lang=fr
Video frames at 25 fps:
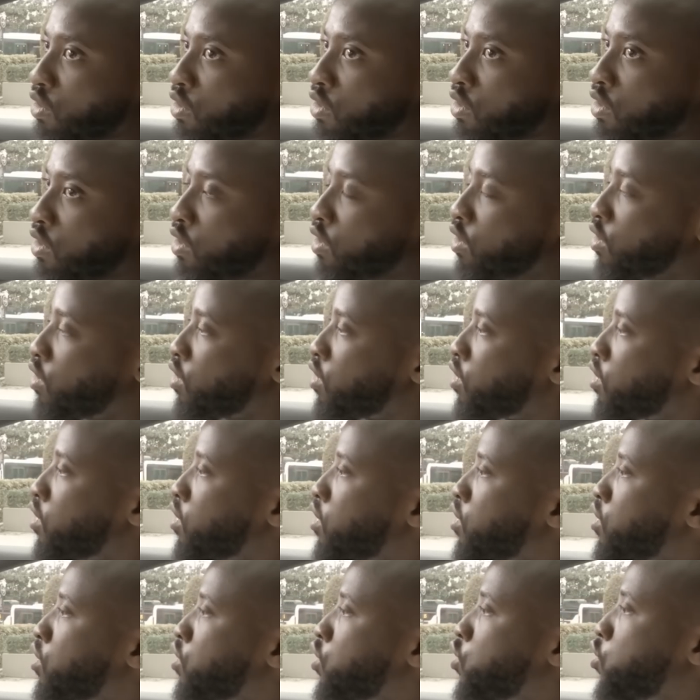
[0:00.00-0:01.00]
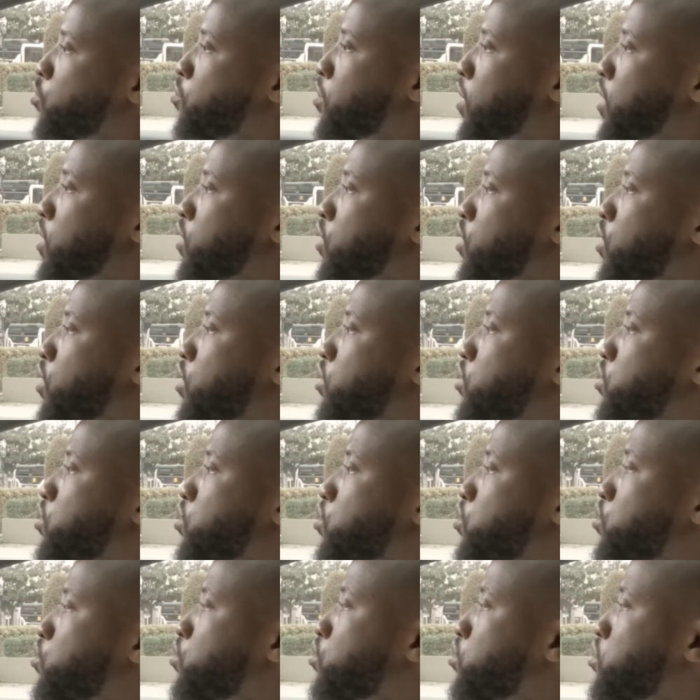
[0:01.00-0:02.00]
Mhm. Je suis patient et
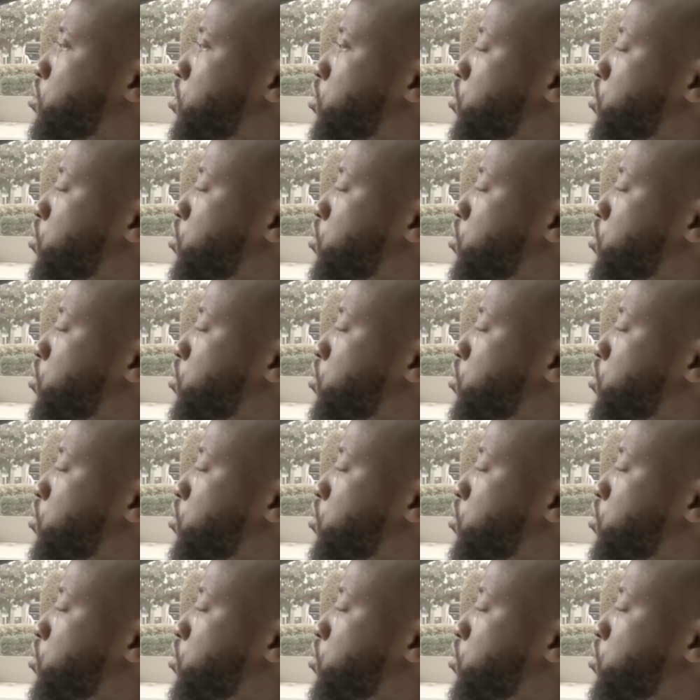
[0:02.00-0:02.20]
surtout,